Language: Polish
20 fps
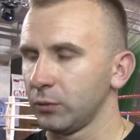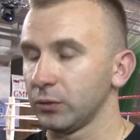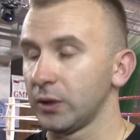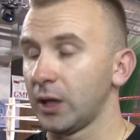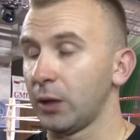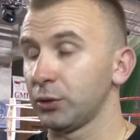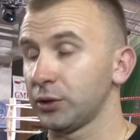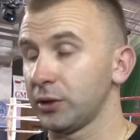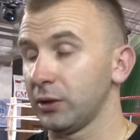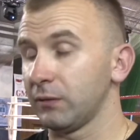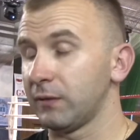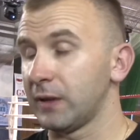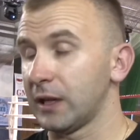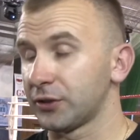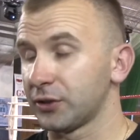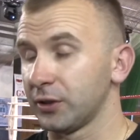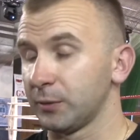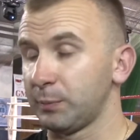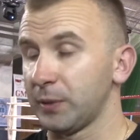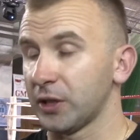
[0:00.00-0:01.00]
Udało się
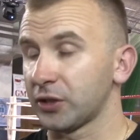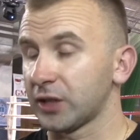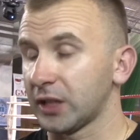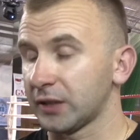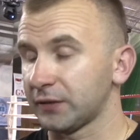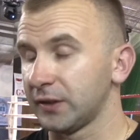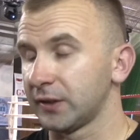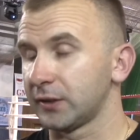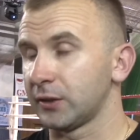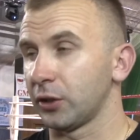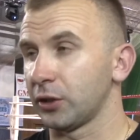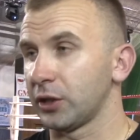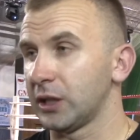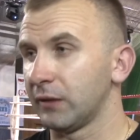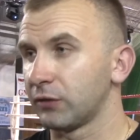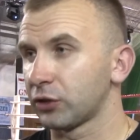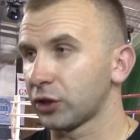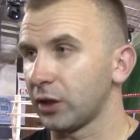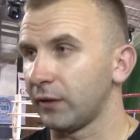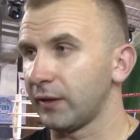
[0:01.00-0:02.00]
walczyć raz z historii dla
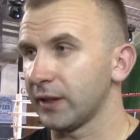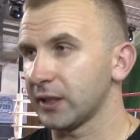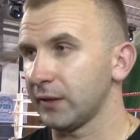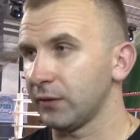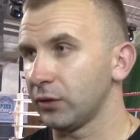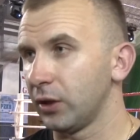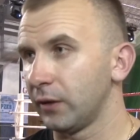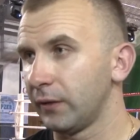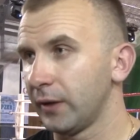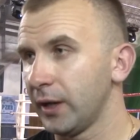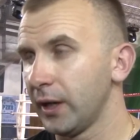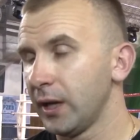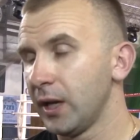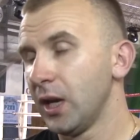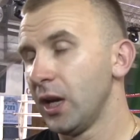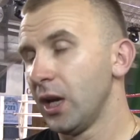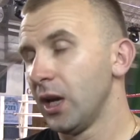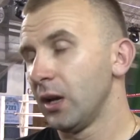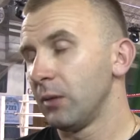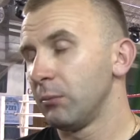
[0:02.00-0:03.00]
Wyszkowa zawodowe
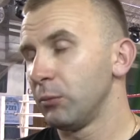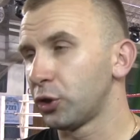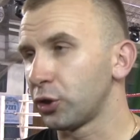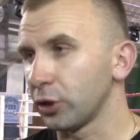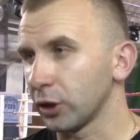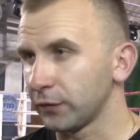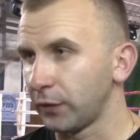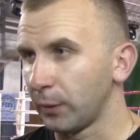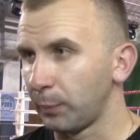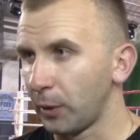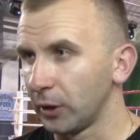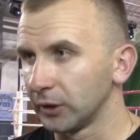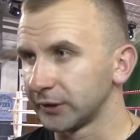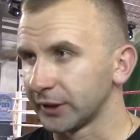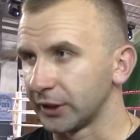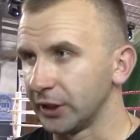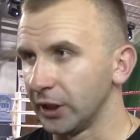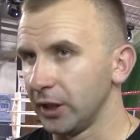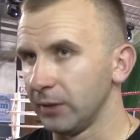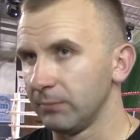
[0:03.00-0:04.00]
Mistrzostwo
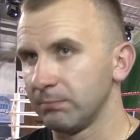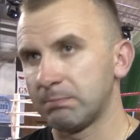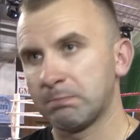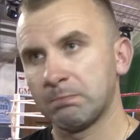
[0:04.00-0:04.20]
Polski.